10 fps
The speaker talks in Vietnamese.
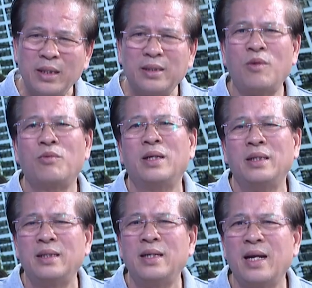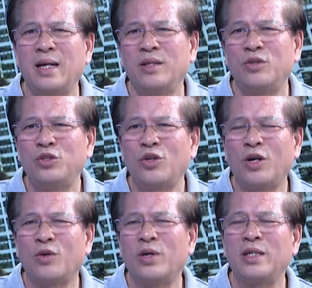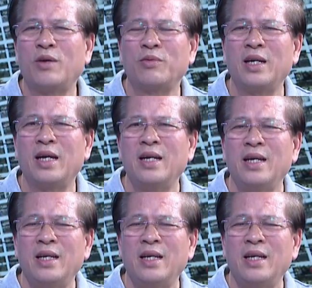quan trọng là như thế này, tôi cho là quan trọng như thế này.